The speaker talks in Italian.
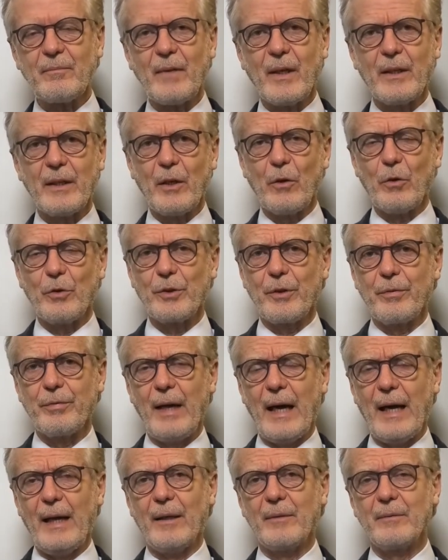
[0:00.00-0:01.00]
che cosa
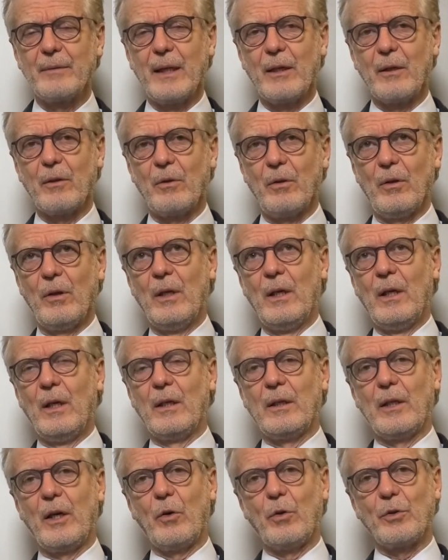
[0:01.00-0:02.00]
fare? Ecco,
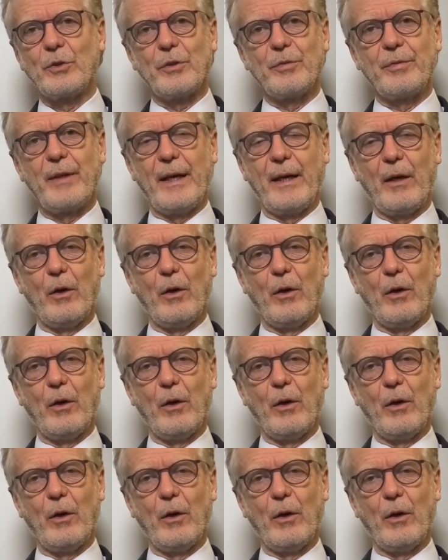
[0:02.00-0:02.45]
che cosa fare?